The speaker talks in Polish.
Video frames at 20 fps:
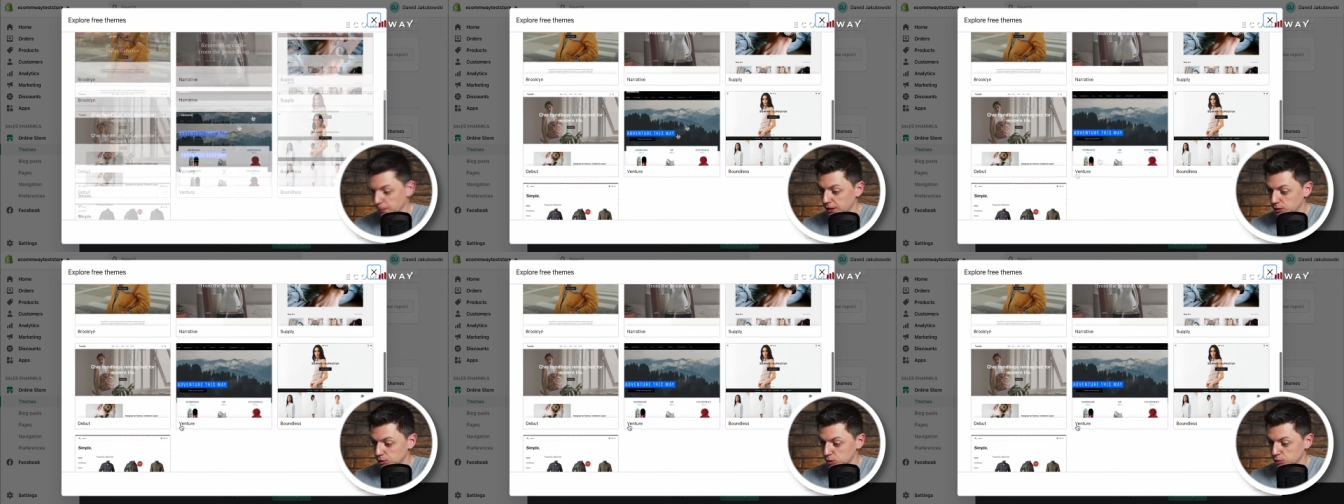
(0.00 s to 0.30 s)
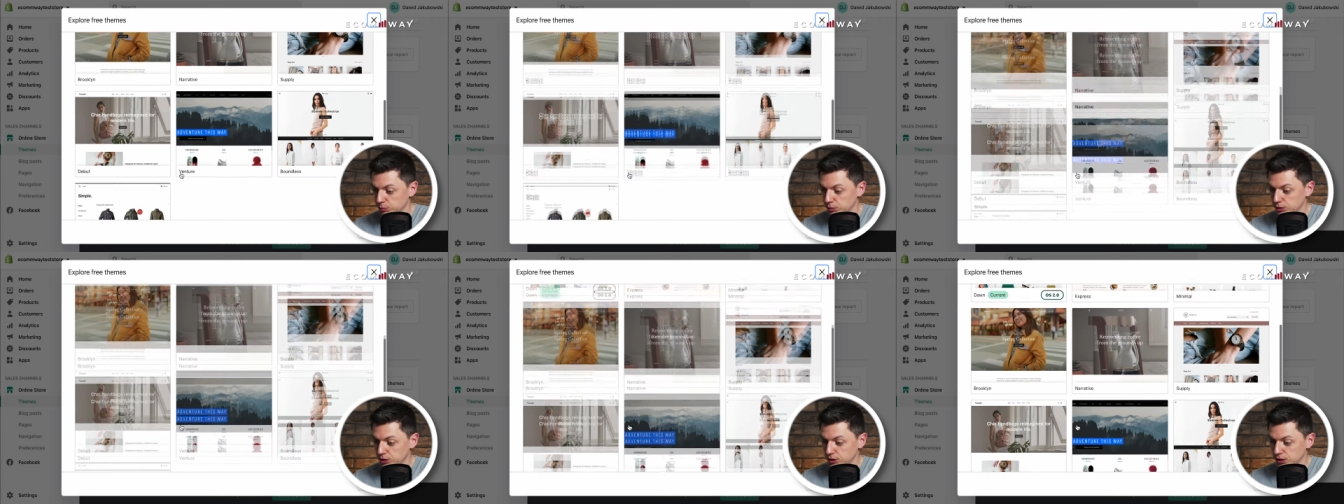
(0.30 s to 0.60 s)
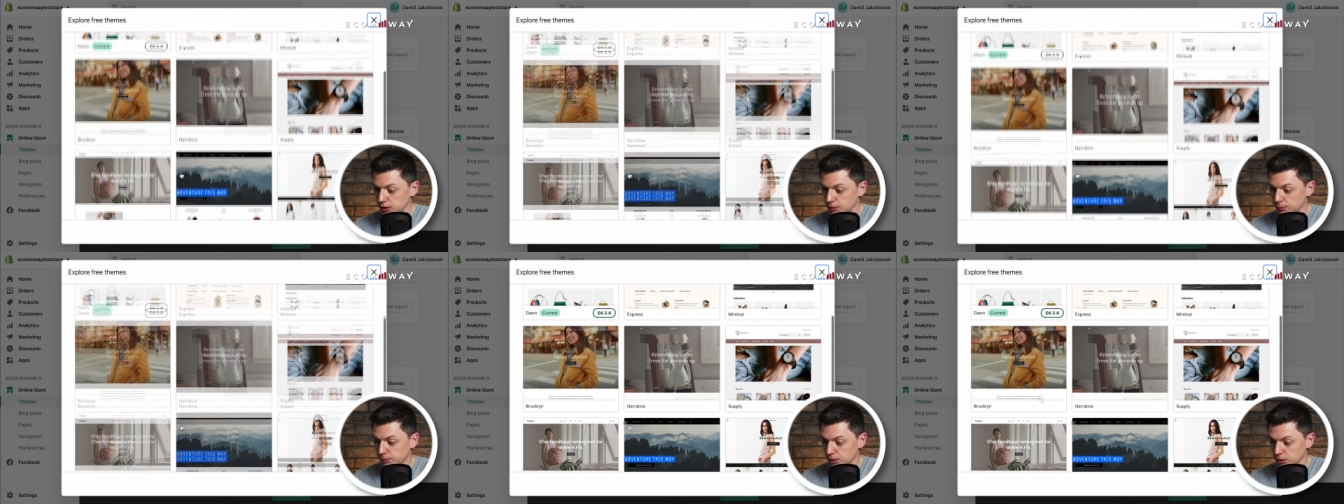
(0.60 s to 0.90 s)
Ja
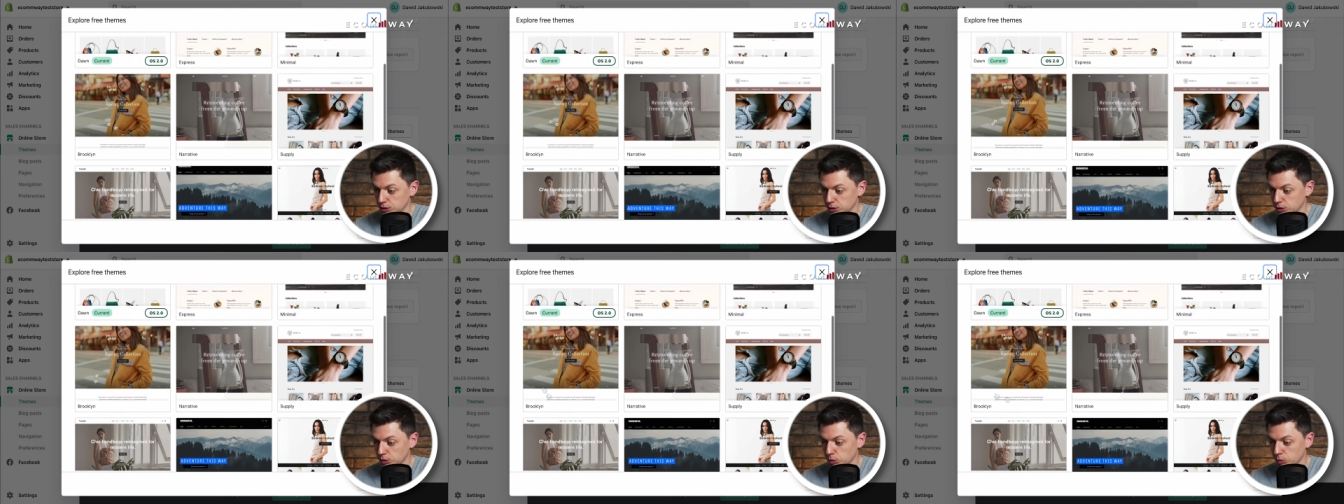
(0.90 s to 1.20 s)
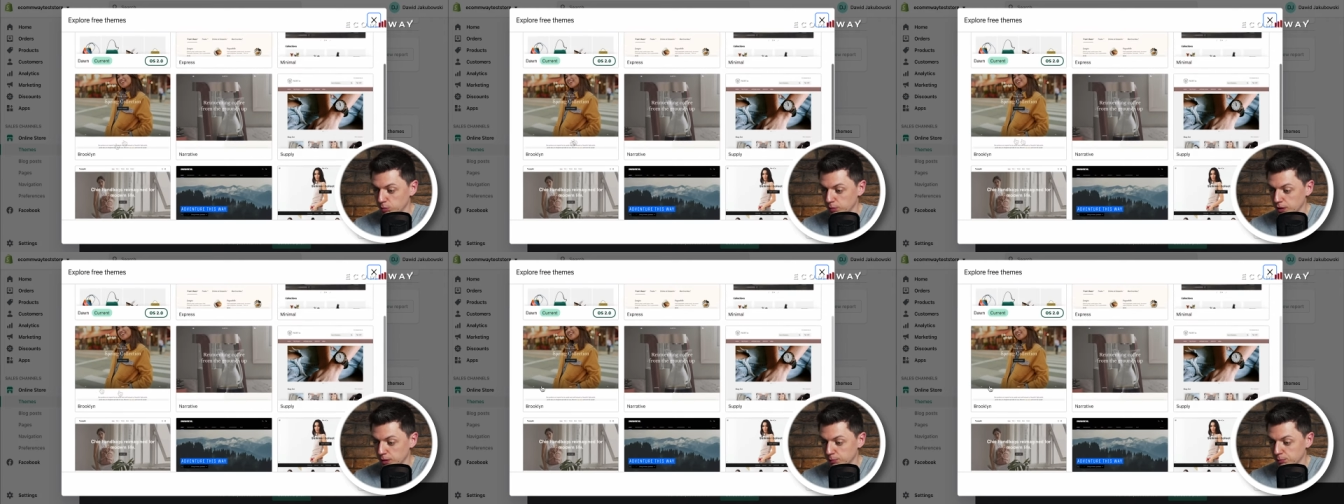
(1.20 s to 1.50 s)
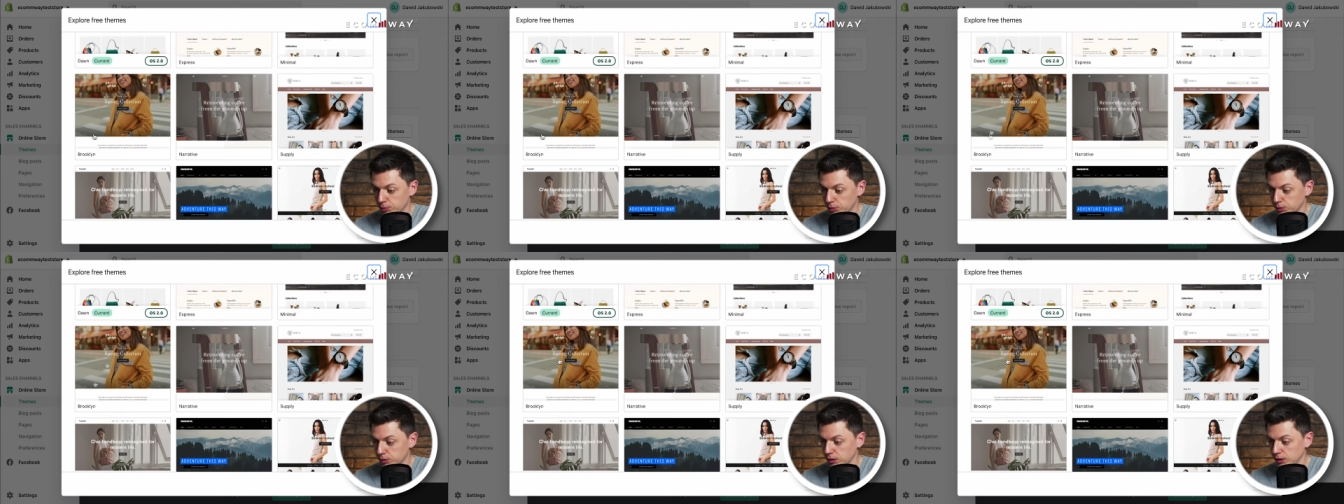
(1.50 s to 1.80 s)
osobiście bardzo lubię
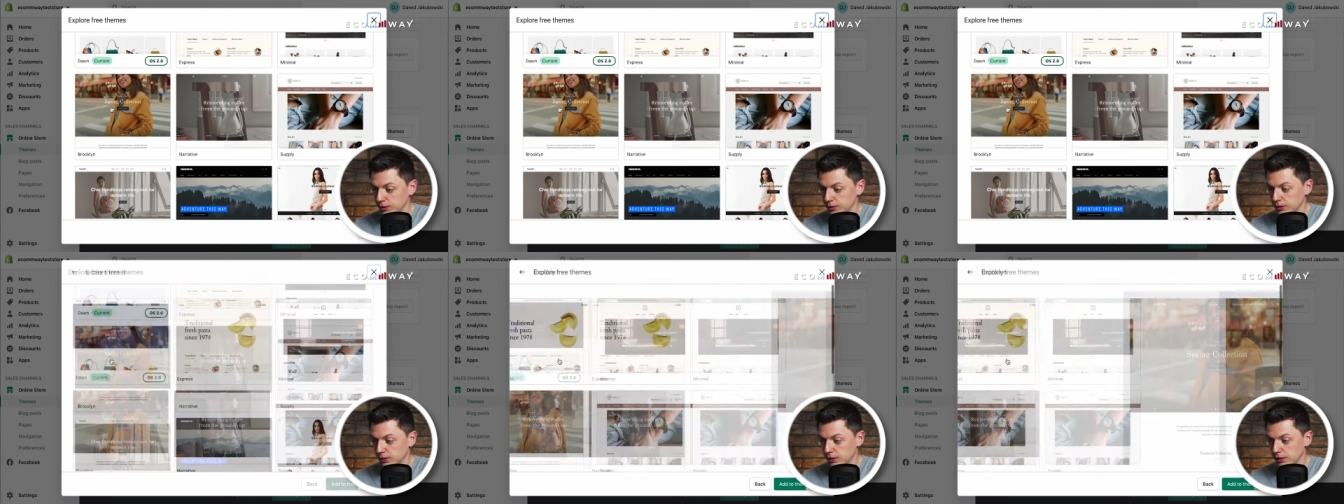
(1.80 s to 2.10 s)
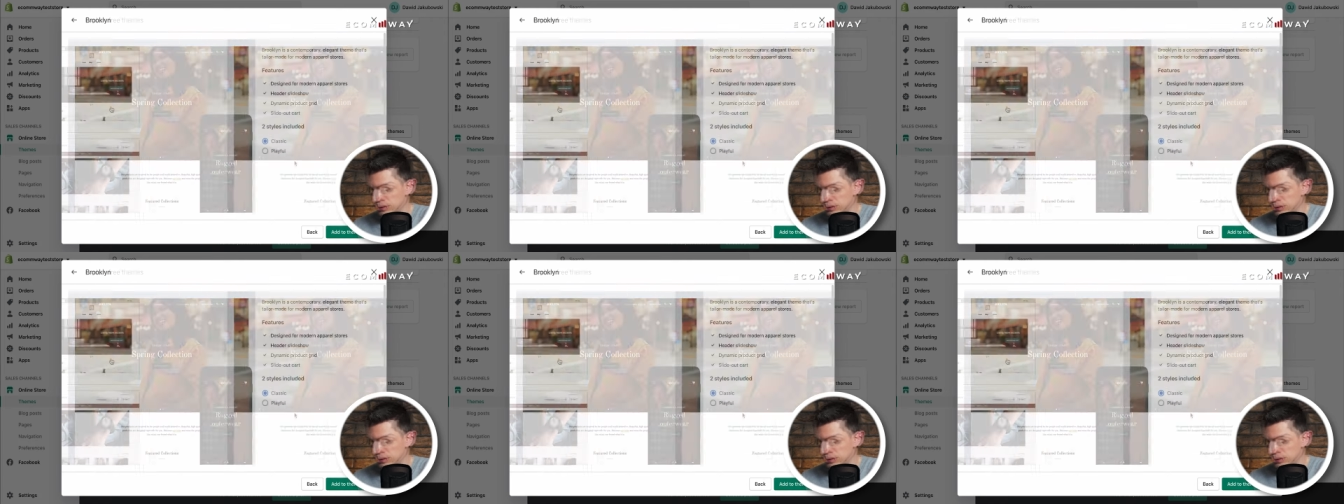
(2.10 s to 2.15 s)
Brooklyn.